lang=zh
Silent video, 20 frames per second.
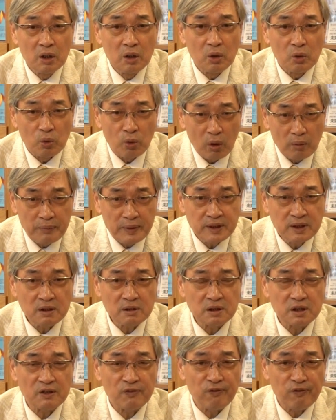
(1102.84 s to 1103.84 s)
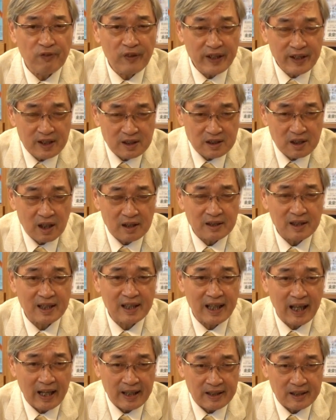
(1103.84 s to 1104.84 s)
我们就是非常的
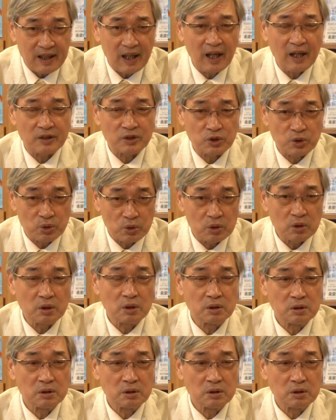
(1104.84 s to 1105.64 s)
感慨说，